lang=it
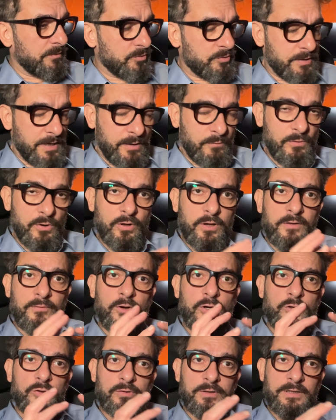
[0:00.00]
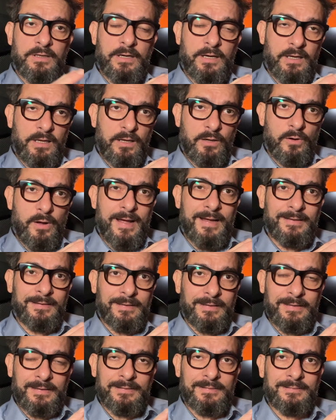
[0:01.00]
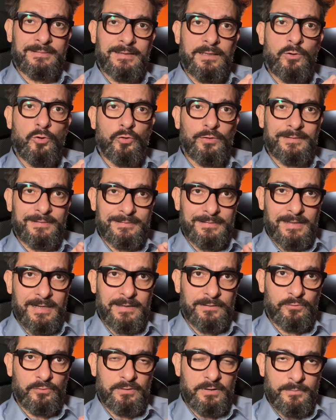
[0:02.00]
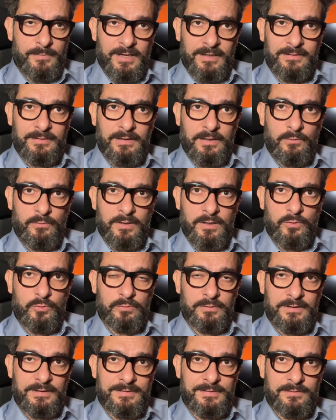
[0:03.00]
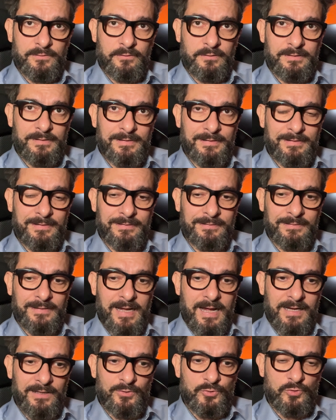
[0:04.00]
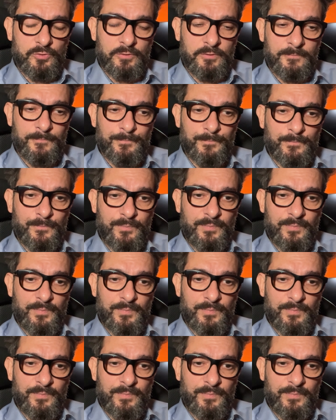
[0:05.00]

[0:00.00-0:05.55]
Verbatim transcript: cioè quello che voglio dire io è che se lo Stato ti mette in una condizione di disagio,